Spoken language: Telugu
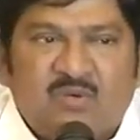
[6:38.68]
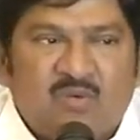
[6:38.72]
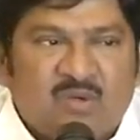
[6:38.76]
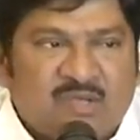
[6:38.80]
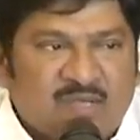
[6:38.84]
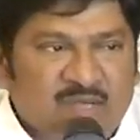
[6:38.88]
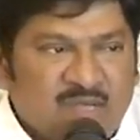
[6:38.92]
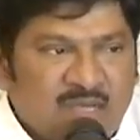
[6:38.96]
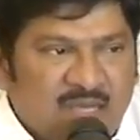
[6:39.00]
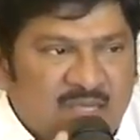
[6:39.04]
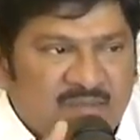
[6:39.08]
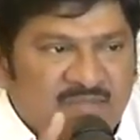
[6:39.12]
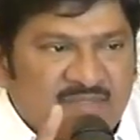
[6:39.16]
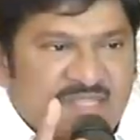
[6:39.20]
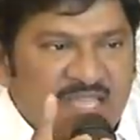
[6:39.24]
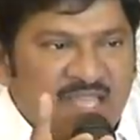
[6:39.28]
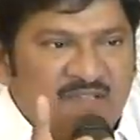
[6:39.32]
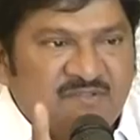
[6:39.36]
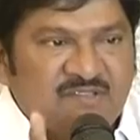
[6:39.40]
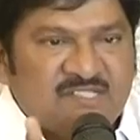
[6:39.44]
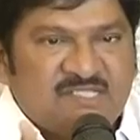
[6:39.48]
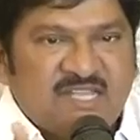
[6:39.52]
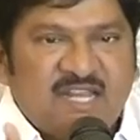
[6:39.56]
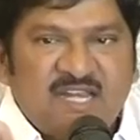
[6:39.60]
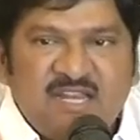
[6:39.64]
ఒక
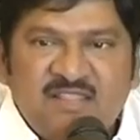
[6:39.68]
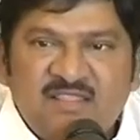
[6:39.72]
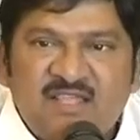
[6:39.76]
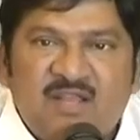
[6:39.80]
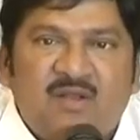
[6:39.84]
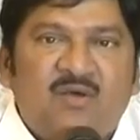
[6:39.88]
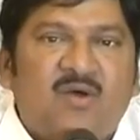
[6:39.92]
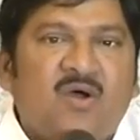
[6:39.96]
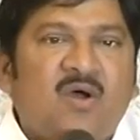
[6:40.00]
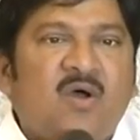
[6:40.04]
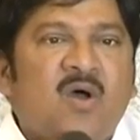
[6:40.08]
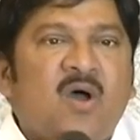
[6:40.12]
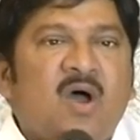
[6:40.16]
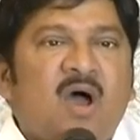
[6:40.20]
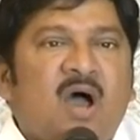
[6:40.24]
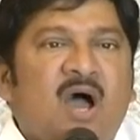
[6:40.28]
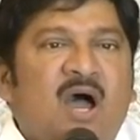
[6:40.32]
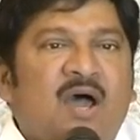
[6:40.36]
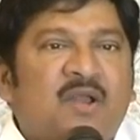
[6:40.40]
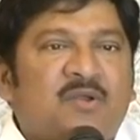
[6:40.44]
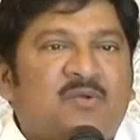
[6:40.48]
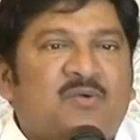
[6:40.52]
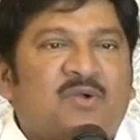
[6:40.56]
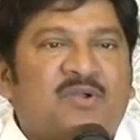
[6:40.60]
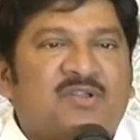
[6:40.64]
దైవ సన్నిధిలో
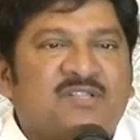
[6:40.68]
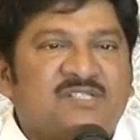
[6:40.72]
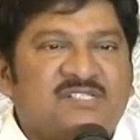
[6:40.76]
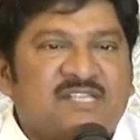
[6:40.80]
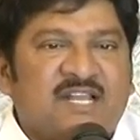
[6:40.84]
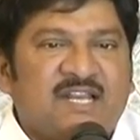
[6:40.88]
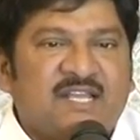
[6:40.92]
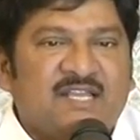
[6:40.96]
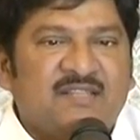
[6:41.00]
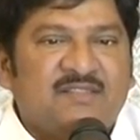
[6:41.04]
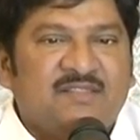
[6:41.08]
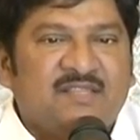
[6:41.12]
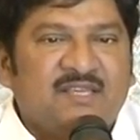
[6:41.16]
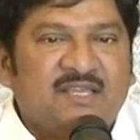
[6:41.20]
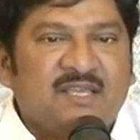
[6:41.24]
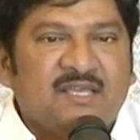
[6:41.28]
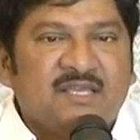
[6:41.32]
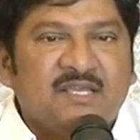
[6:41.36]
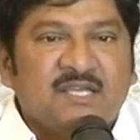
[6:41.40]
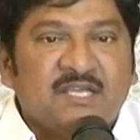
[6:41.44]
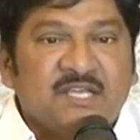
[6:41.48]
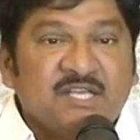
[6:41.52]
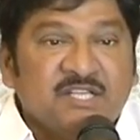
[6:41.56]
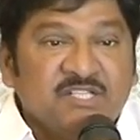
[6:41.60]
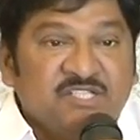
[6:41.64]
అనుకోవడం జరిగింది
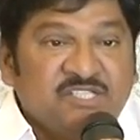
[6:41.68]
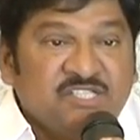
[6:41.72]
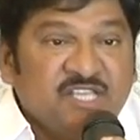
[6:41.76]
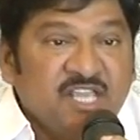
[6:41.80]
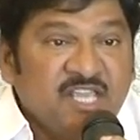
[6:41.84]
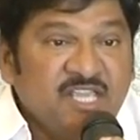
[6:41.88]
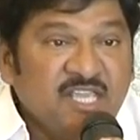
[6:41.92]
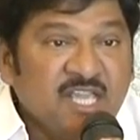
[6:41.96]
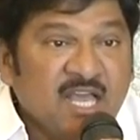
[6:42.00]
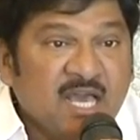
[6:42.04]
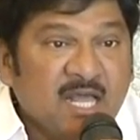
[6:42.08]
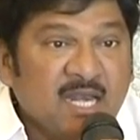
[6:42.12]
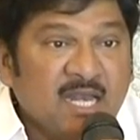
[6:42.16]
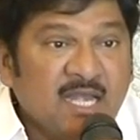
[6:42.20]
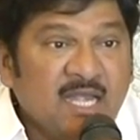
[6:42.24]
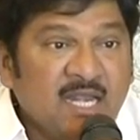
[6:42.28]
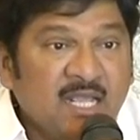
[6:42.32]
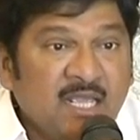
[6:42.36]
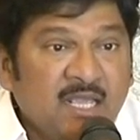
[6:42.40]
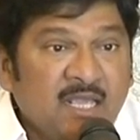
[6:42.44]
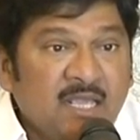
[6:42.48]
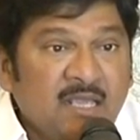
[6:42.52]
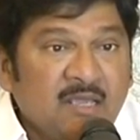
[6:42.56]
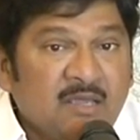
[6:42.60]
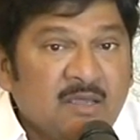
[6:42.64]

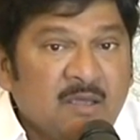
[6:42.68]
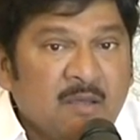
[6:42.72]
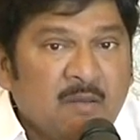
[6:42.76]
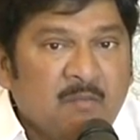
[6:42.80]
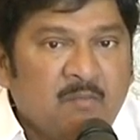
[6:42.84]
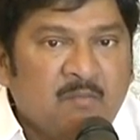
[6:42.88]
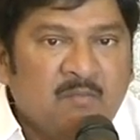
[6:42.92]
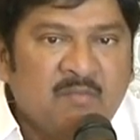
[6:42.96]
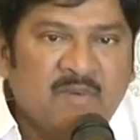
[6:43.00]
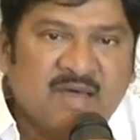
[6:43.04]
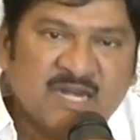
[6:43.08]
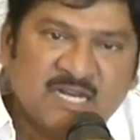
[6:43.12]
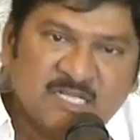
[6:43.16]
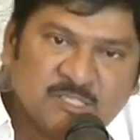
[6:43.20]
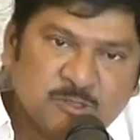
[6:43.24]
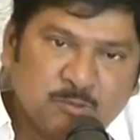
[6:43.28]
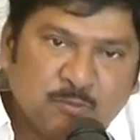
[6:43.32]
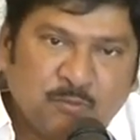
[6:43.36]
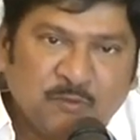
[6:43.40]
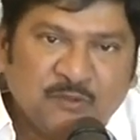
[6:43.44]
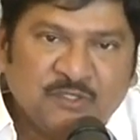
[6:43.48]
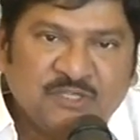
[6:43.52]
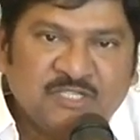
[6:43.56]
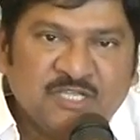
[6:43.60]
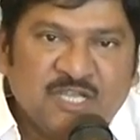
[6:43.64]
చెయ్యాలని
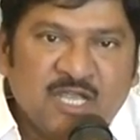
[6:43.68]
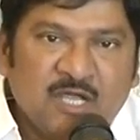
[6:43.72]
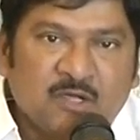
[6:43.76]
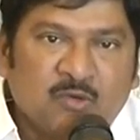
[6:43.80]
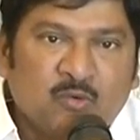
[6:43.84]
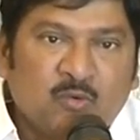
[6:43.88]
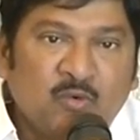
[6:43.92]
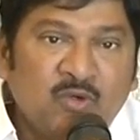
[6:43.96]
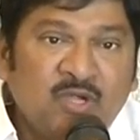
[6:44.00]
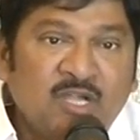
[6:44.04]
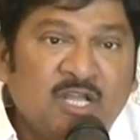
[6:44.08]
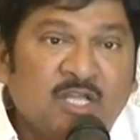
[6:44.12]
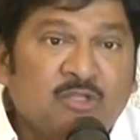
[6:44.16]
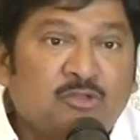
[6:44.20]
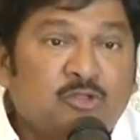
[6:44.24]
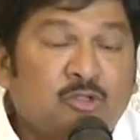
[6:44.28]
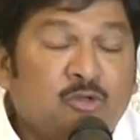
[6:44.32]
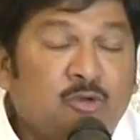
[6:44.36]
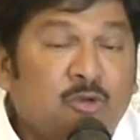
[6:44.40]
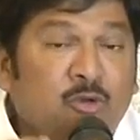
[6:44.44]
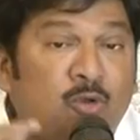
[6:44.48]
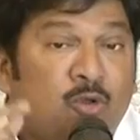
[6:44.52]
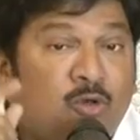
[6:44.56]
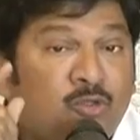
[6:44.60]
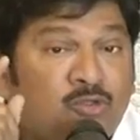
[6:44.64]
మనస్ఫూర్తిగా గుండెద్దు
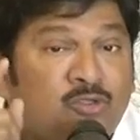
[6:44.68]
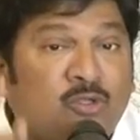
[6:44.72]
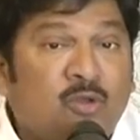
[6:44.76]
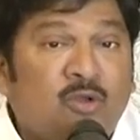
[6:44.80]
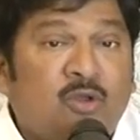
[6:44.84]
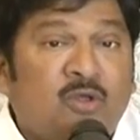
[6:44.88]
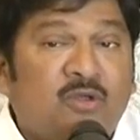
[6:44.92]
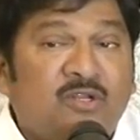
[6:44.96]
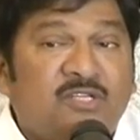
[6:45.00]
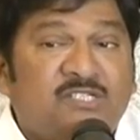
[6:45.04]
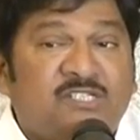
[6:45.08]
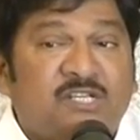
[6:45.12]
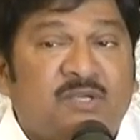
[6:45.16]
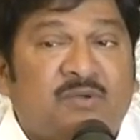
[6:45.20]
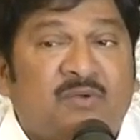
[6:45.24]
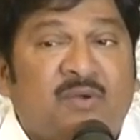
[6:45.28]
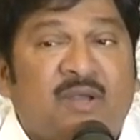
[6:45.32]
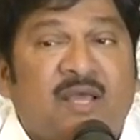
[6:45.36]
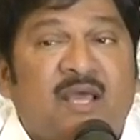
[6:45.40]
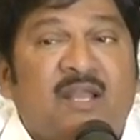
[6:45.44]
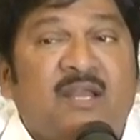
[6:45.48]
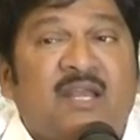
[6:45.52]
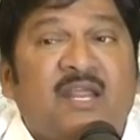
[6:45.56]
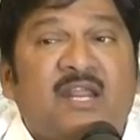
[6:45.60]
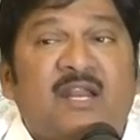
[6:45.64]
లోతుల్లోంచి
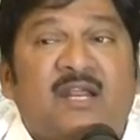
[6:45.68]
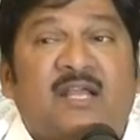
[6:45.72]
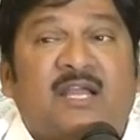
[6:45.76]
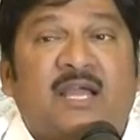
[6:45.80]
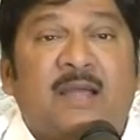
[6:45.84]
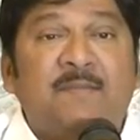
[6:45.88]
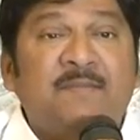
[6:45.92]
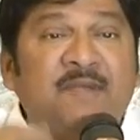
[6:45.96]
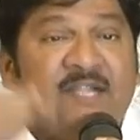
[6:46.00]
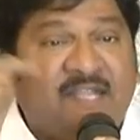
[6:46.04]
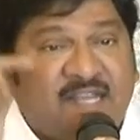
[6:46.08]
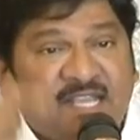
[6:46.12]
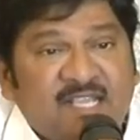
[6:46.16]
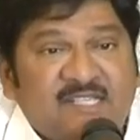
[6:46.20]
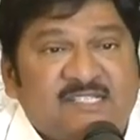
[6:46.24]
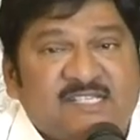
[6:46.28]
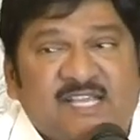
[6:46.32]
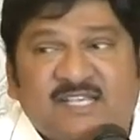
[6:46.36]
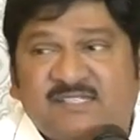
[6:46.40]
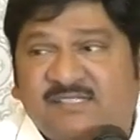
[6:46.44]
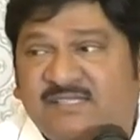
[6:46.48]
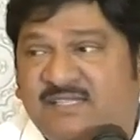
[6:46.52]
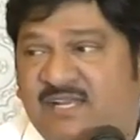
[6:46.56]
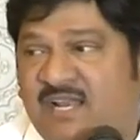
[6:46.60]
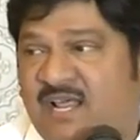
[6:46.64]
కూడా నేను కమిట్ అయి
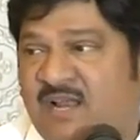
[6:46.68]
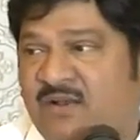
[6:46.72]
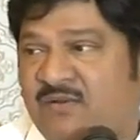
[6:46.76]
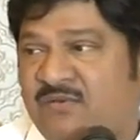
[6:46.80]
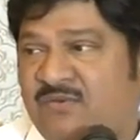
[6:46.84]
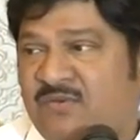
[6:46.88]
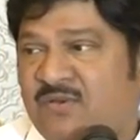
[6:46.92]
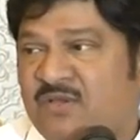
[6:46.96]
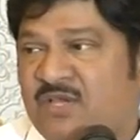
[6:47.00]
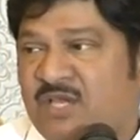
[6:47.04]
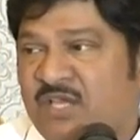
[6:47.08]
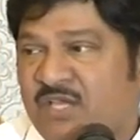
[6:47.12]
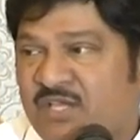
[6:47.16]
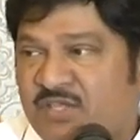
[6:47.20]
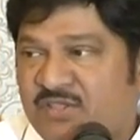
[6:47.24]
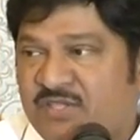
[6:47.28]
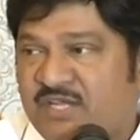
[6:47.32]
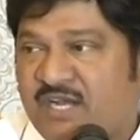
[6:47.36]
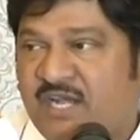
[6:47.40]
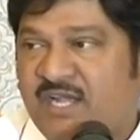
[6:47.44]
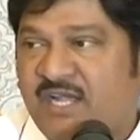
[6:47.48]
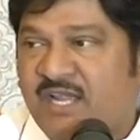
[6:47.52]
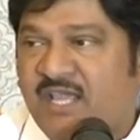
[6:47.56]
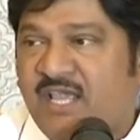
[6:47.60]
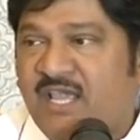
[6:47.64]
చేస్తున్నాను
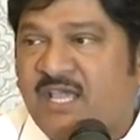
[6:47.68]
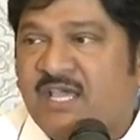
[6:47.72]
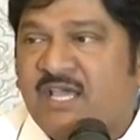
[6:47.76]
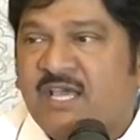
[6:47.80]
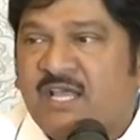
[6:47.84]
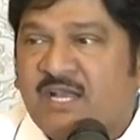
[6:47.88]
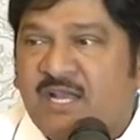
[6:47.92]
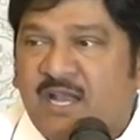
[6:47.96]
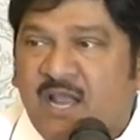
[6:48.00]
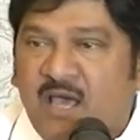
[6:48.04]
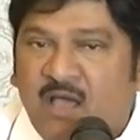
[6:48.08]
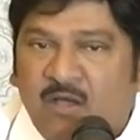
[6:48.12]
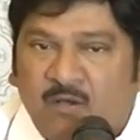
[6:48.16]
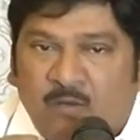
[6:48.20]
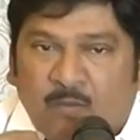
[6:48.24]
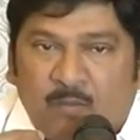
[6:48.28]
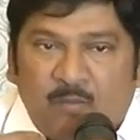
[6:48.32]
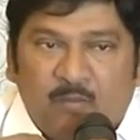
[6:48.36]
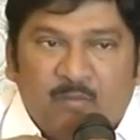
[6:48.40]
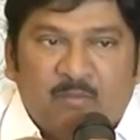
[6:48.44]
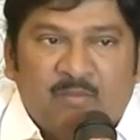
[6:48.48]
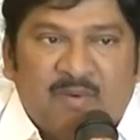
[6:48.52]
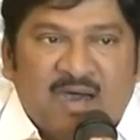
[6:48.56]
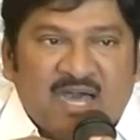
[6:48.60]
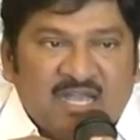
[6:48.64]
ఎందుకంటే నాకు
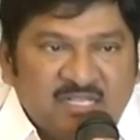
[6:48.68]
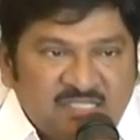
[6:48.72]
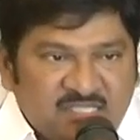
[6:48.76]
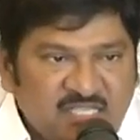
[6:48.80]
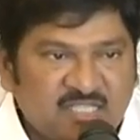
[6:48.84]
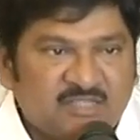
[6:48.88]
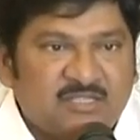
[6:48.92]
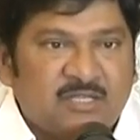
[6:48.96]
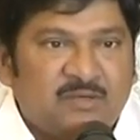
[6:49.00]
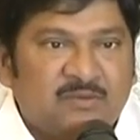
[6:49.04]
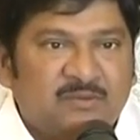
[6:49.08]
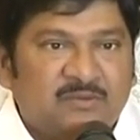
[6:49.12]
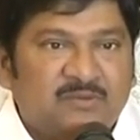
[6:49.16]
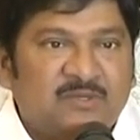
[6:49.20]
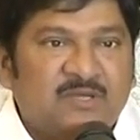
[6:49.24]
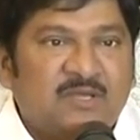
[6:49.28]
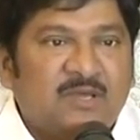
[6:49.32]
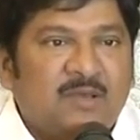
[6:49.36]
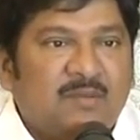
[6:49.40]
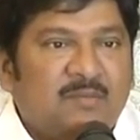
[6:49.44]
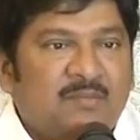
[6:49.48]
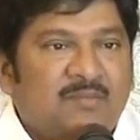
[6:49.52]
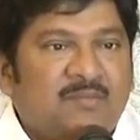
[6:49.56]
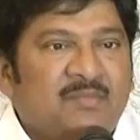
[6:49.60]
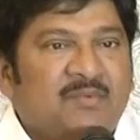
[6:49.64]
బాధ్యతలు
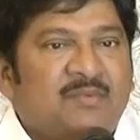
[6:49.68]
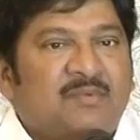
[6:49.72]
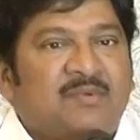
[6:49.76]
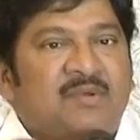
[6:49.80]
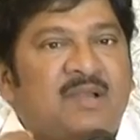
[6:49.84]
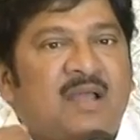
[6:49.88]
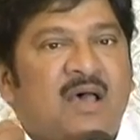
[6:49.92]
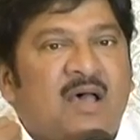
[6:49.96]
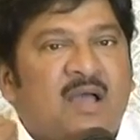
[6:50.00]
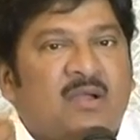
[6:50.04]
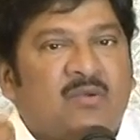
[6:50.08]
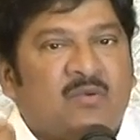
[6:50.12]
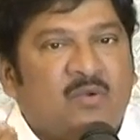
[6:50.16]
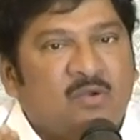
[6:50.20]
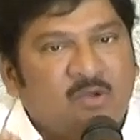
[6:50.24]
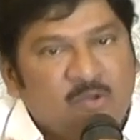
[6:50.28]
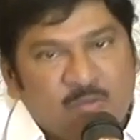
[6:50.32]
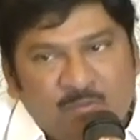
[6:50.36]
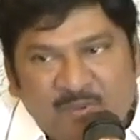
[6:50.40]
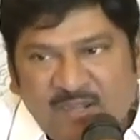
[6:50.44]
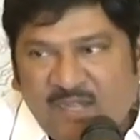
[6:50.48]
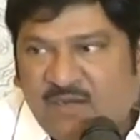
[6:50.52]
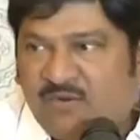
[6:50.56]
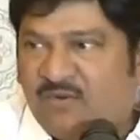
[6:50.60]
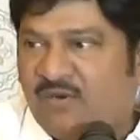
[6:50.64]
నా కొడుకు
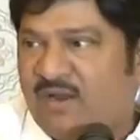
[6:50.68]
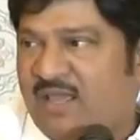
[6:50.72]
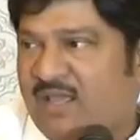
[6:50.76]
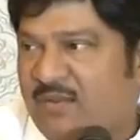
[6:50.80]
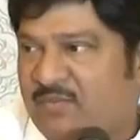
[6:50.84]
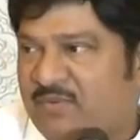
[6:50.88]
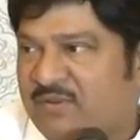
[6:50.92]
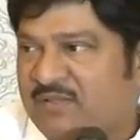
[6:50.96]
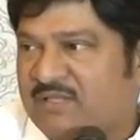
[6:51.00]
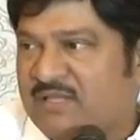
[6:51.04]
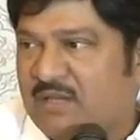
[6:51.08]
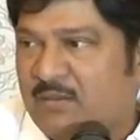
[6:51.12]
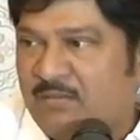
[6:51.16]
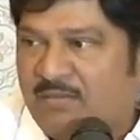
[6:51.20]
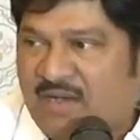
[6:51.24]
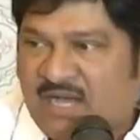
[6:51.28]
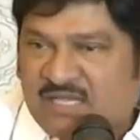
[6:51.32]
పెళ్ళి కూడా అయిపోయింది నాకు